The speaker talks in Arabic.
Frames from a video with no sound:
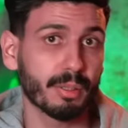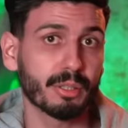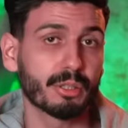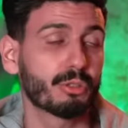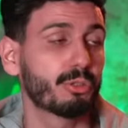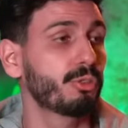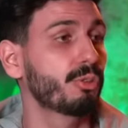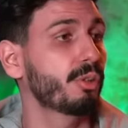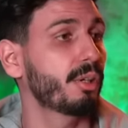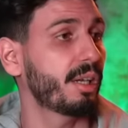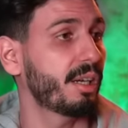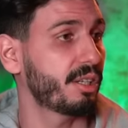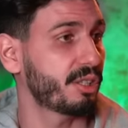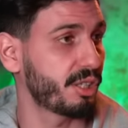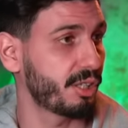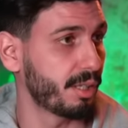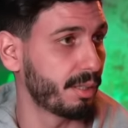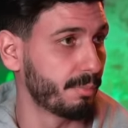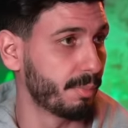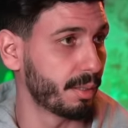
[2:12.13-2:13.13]
باسكو على
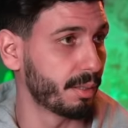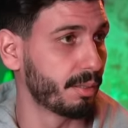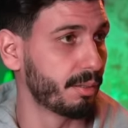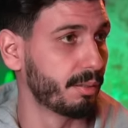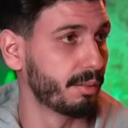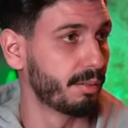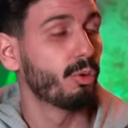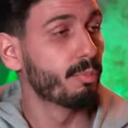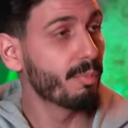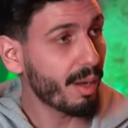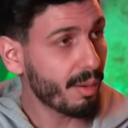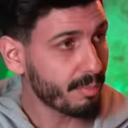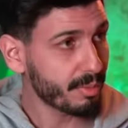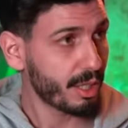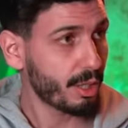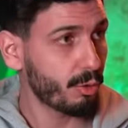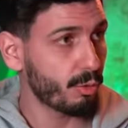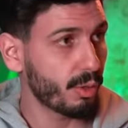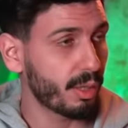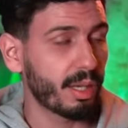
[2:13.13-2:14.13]
جال البرد ومام
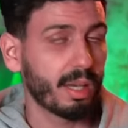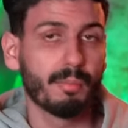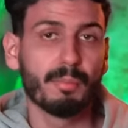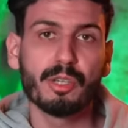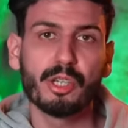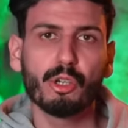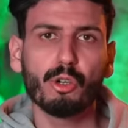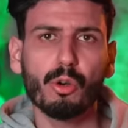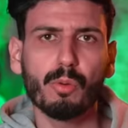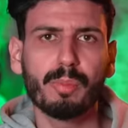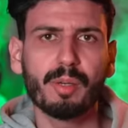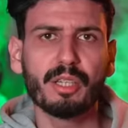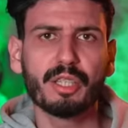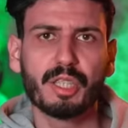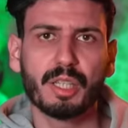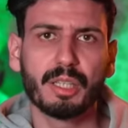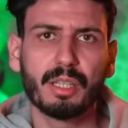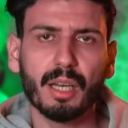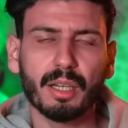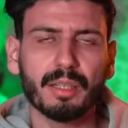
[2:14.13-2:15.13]
دروك ماشي
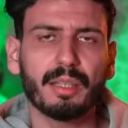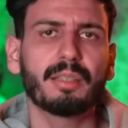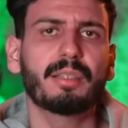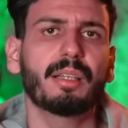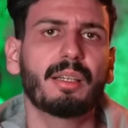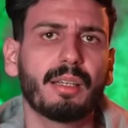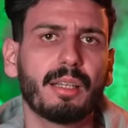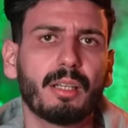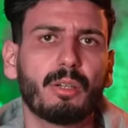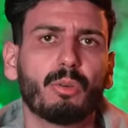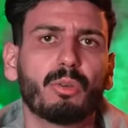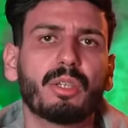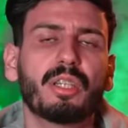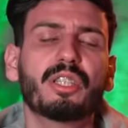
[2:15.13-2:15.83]
اوبليجي غارديان يدير ليغو